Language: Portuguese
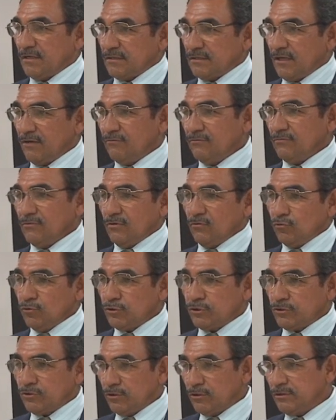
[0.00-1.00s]
Então,
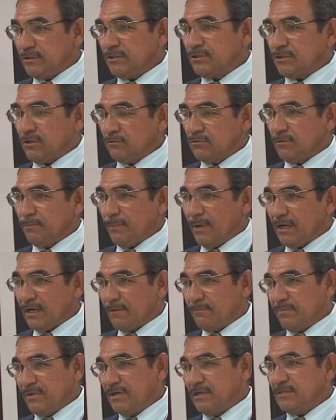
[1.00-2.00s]
os dois estão de
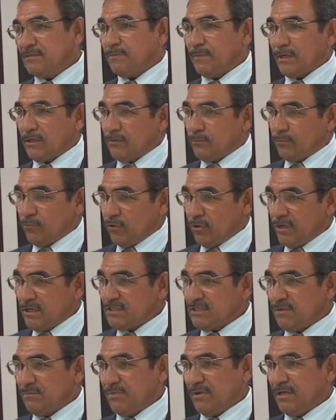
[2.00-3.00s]
parabéns para, por
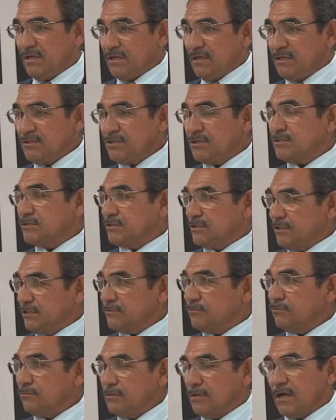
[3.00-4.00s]
receber esse
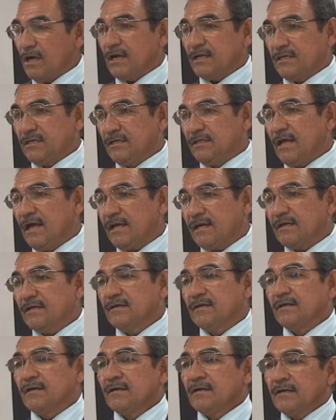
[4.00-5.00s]
título aqui na
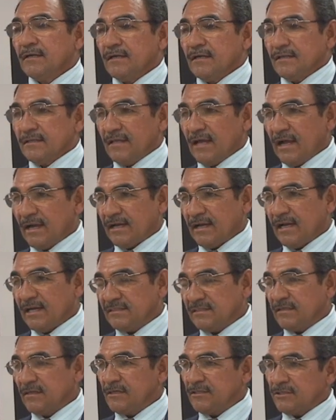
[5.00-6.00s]
na
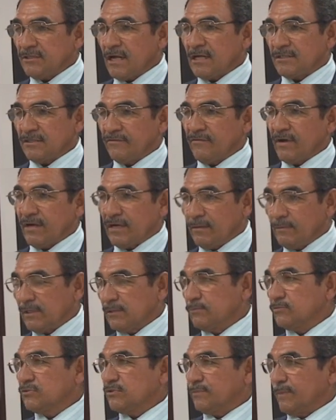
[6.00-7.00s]
Casa Legislativa
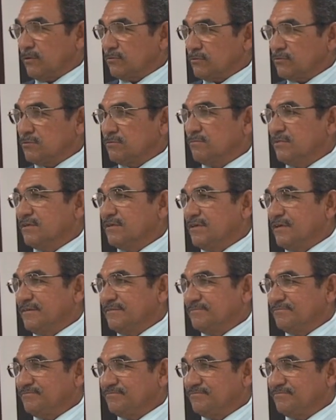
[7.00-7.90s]
Câmara Municipal de Timbira.